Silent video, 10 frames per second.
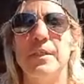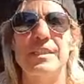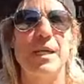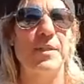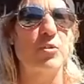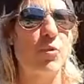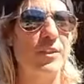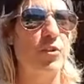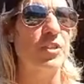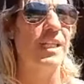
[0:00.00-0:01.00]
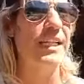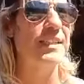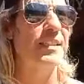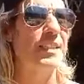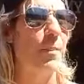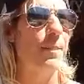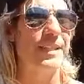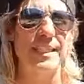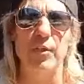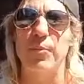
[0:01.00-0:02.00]
¿Sabéis cuántos clientes han
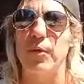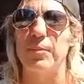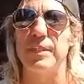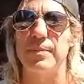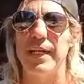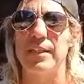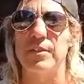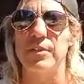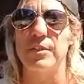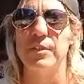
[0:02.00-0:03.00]
pasado por mis manos?